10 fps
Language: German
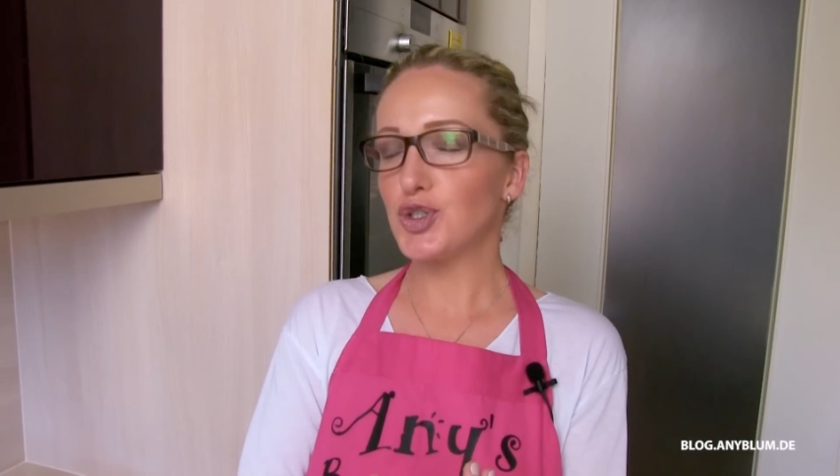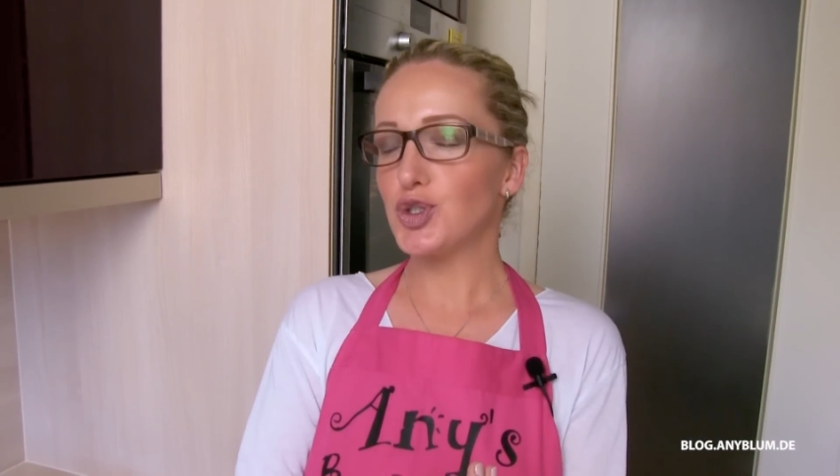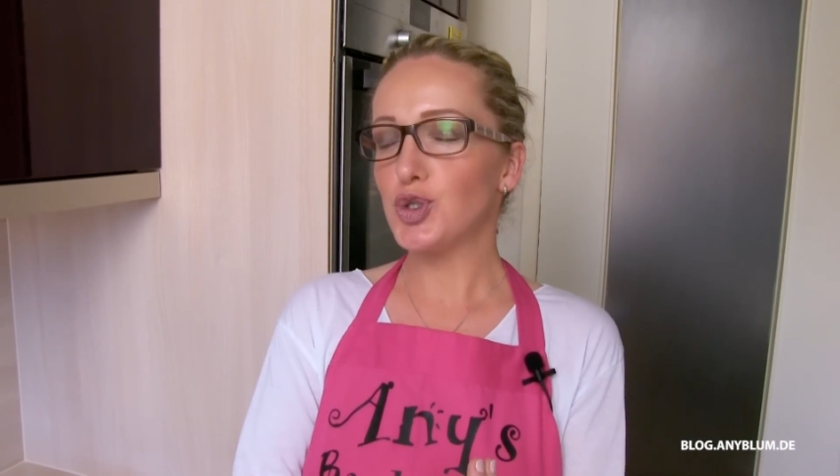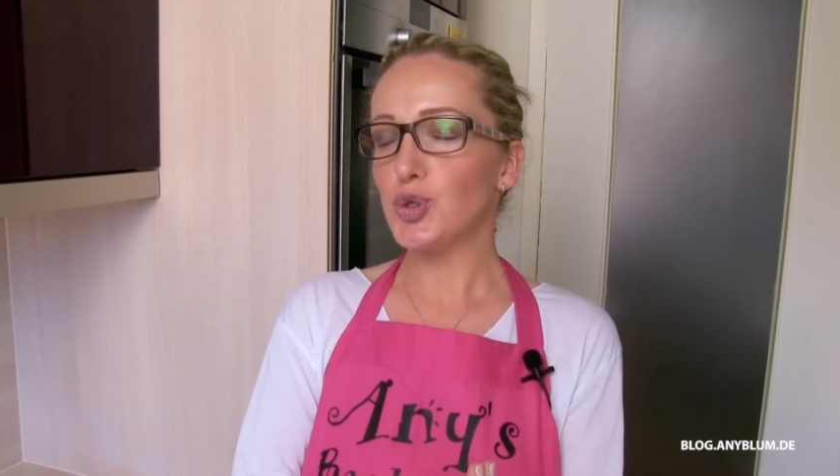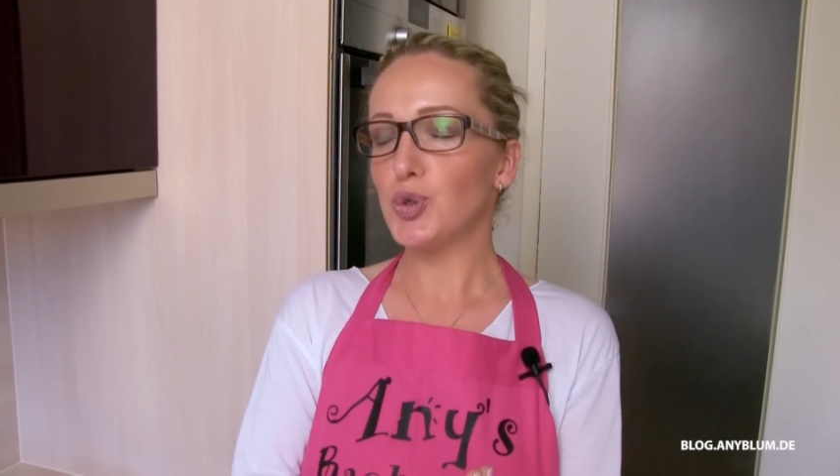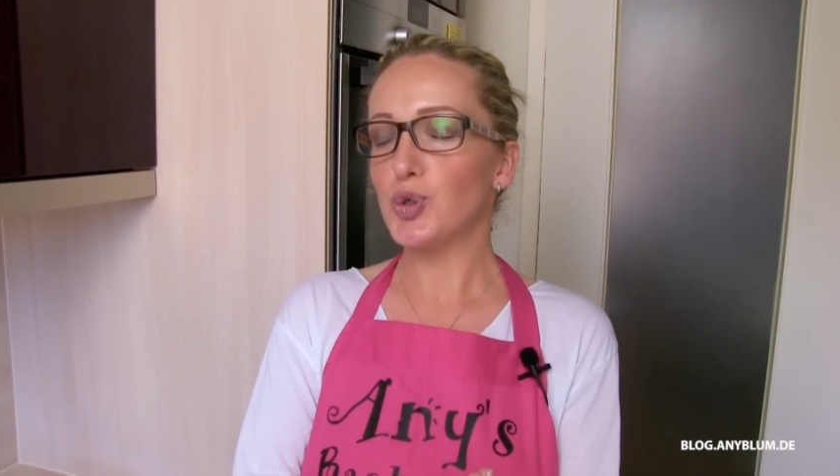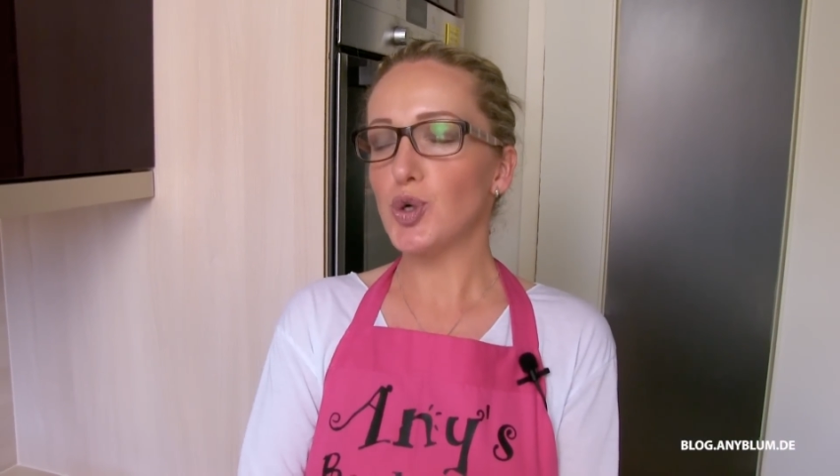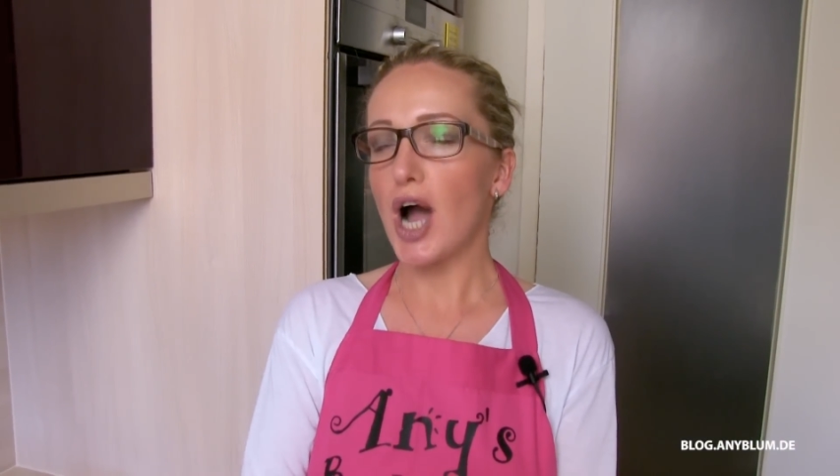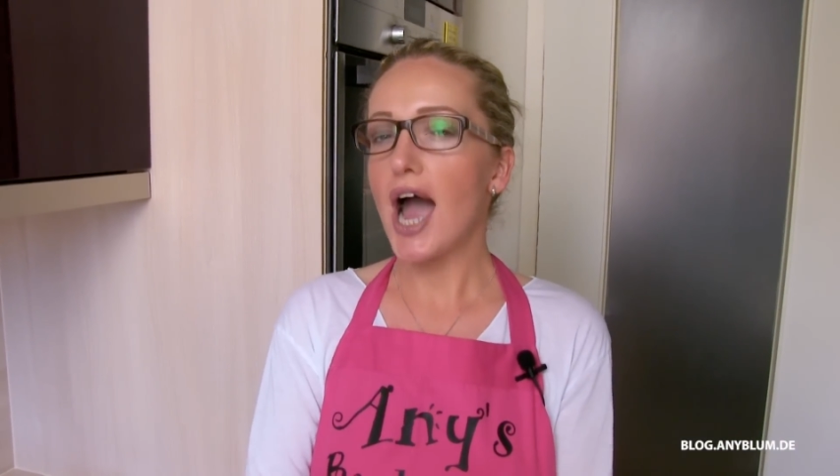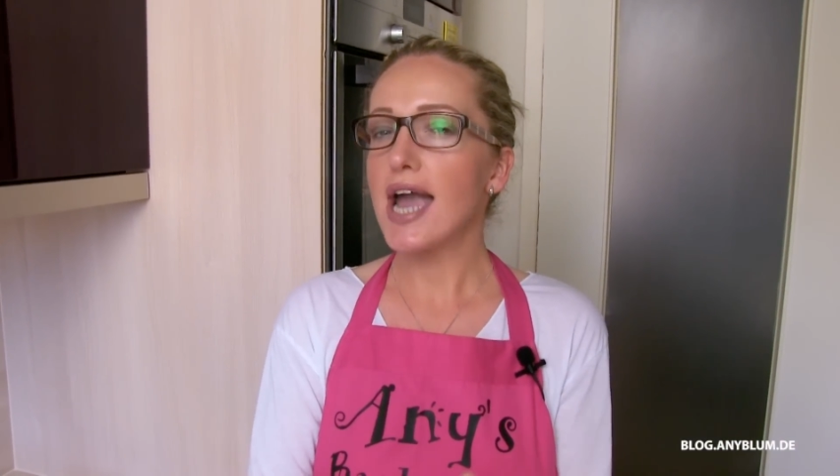
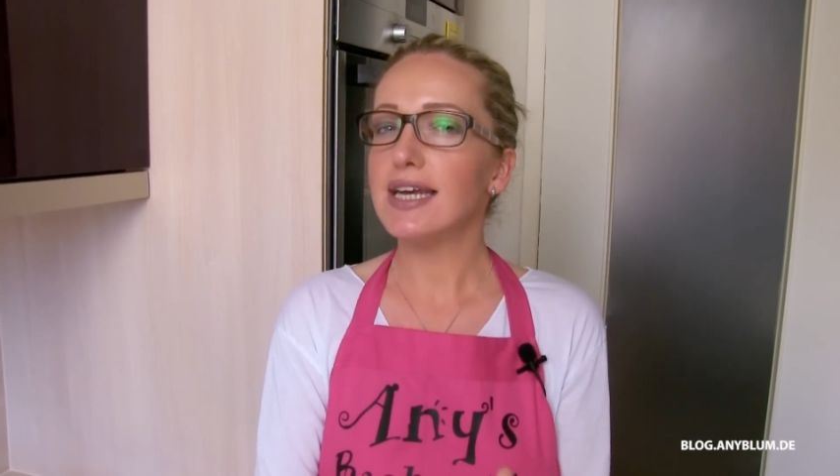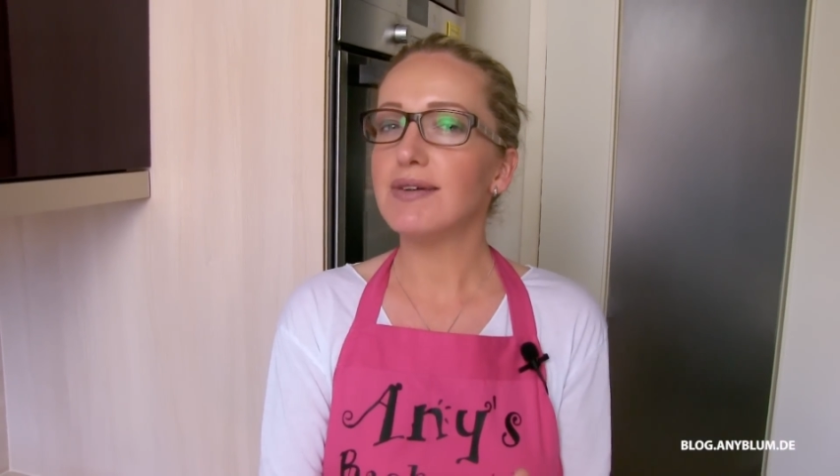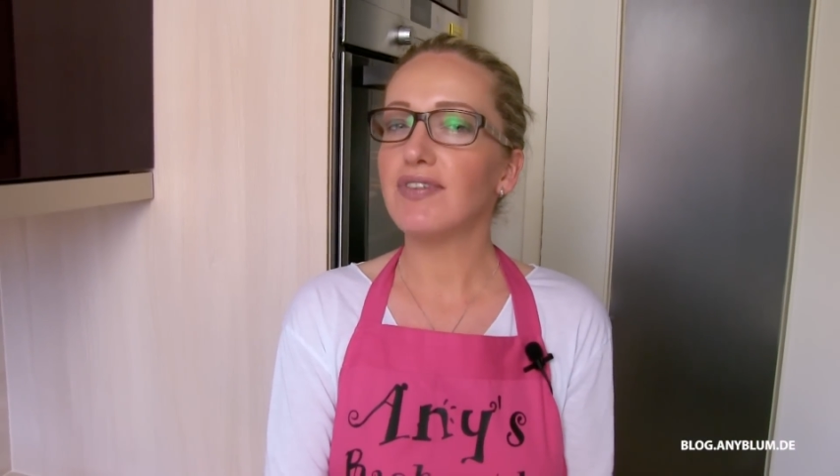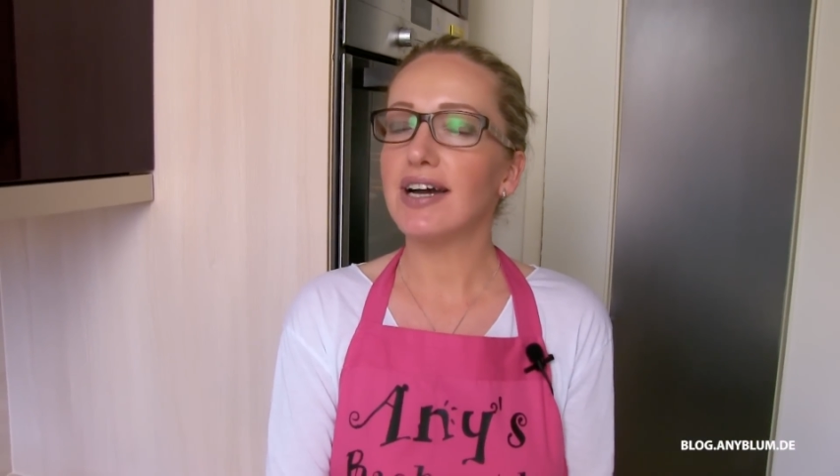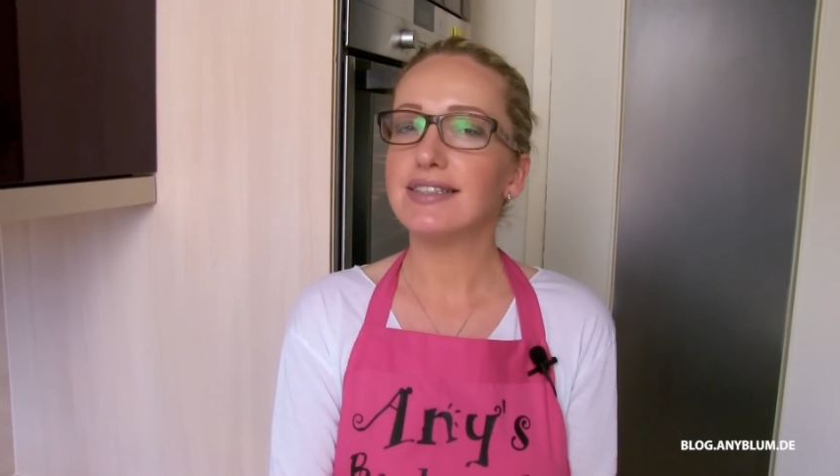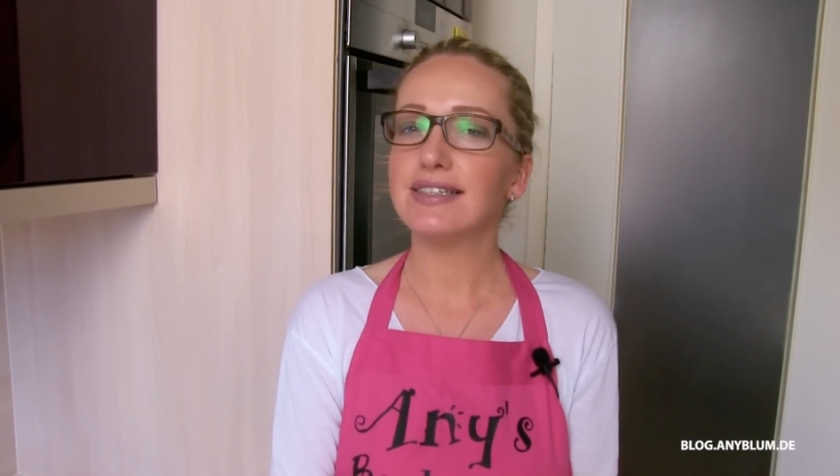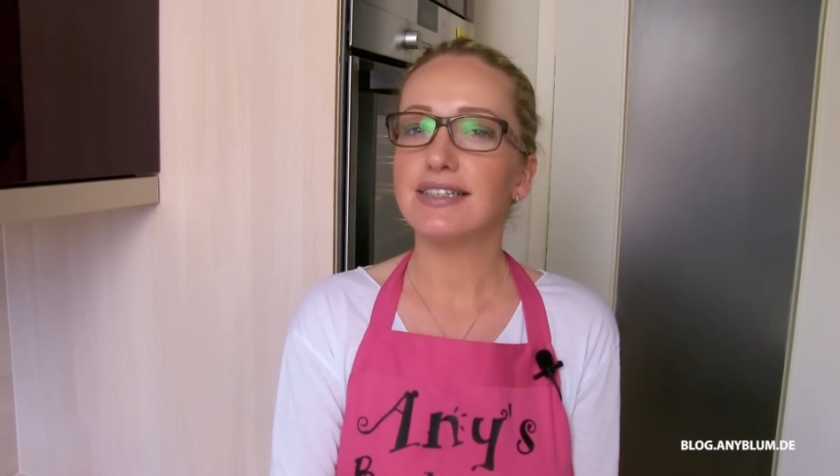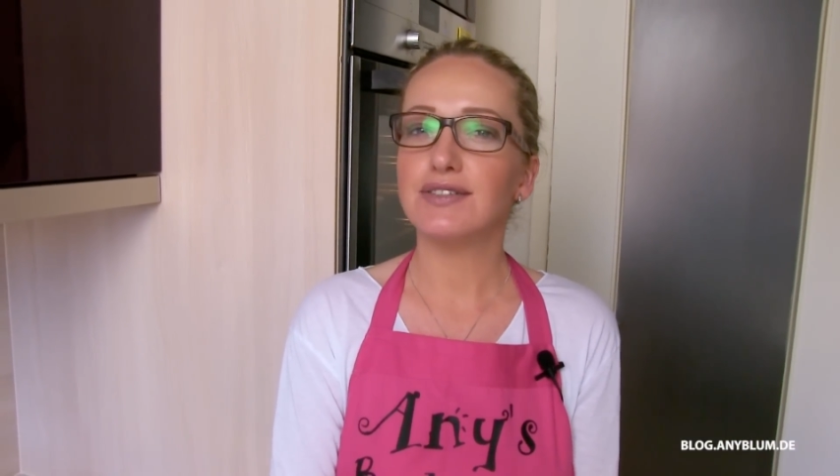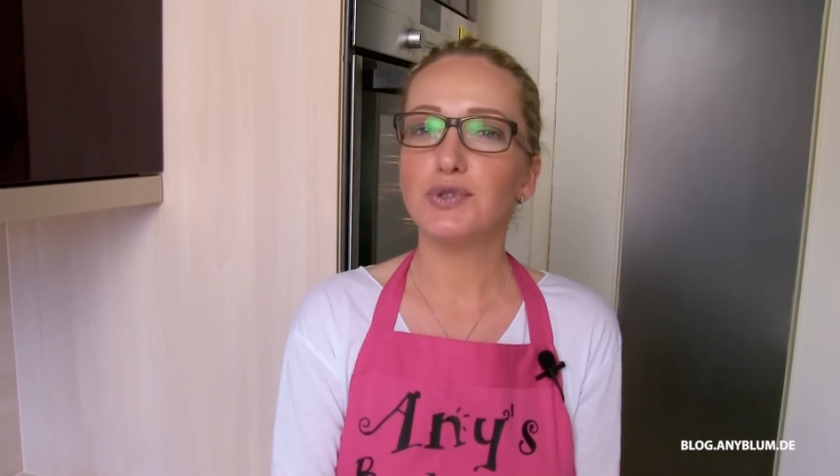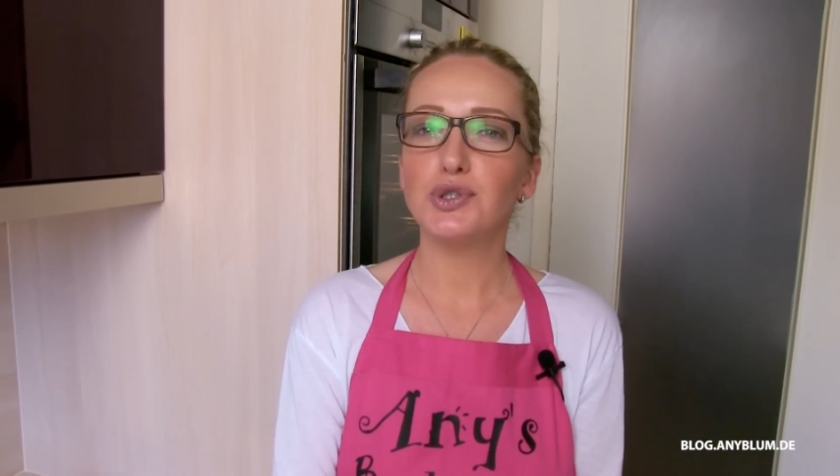zu einem
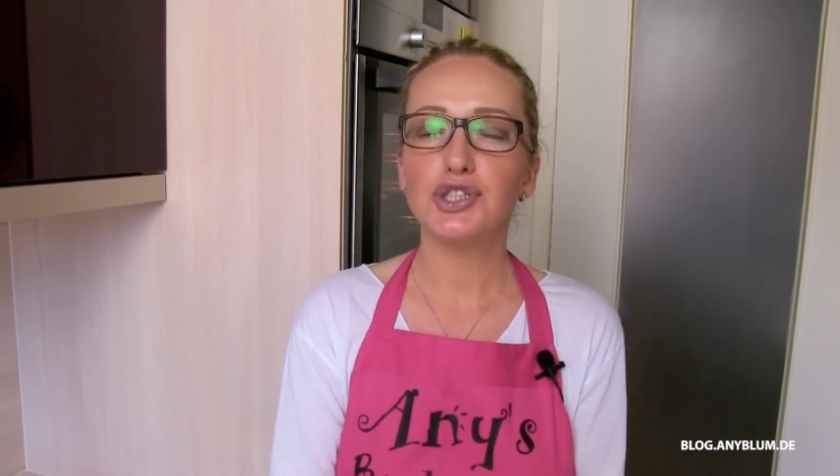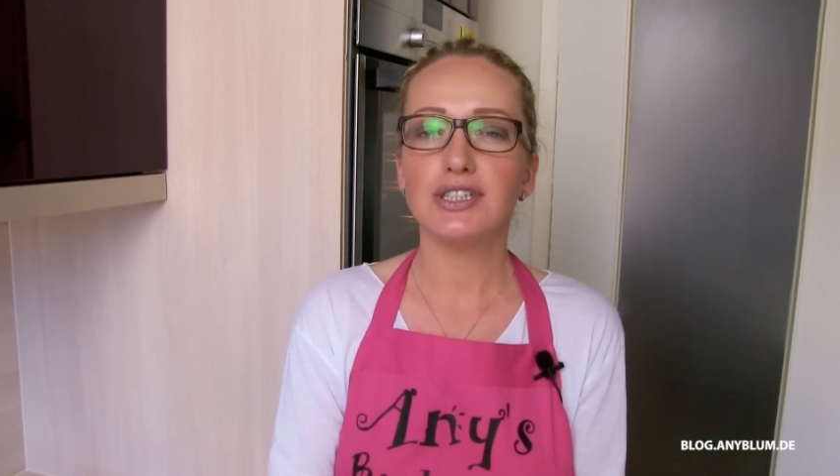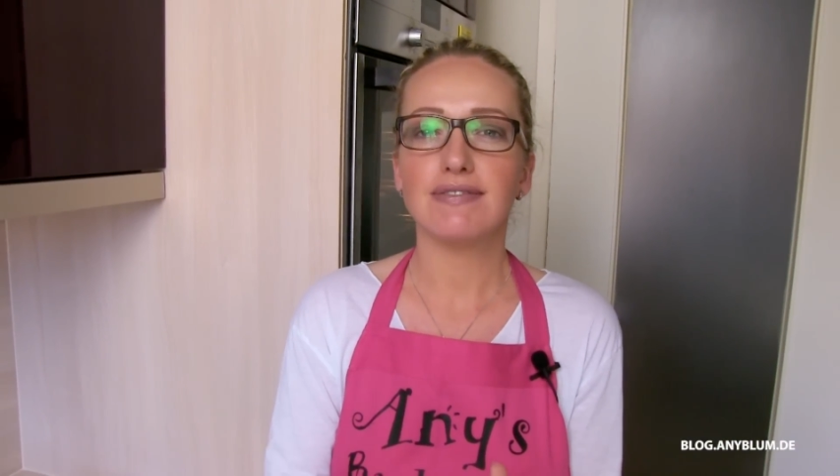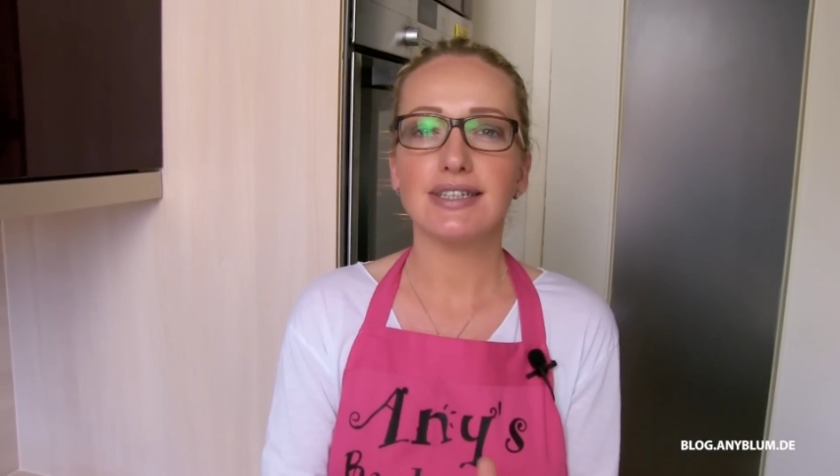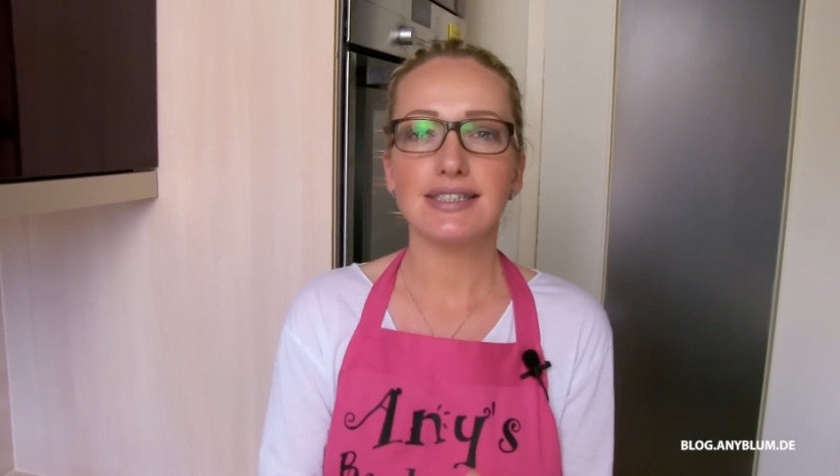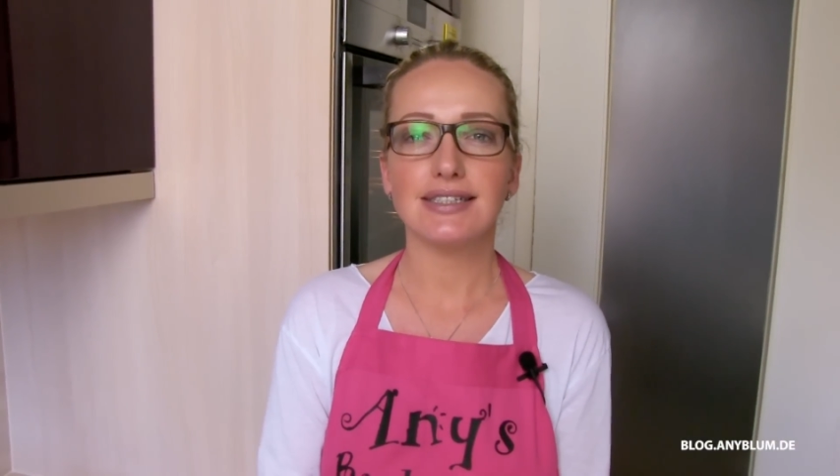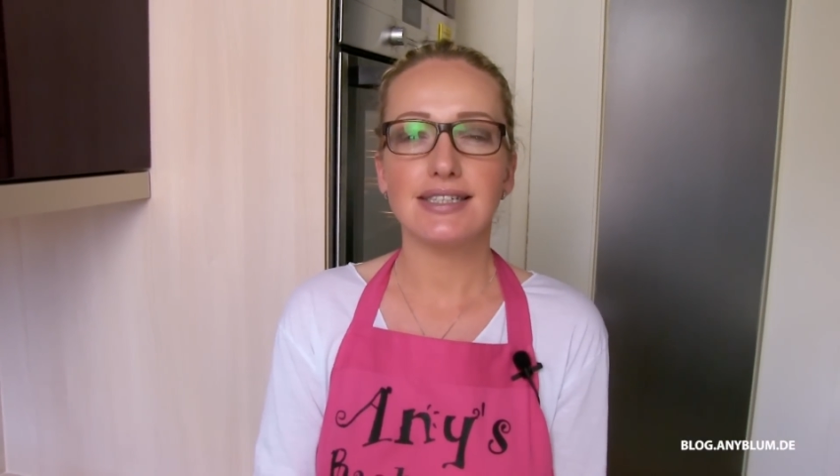weiteren Wünsch dir was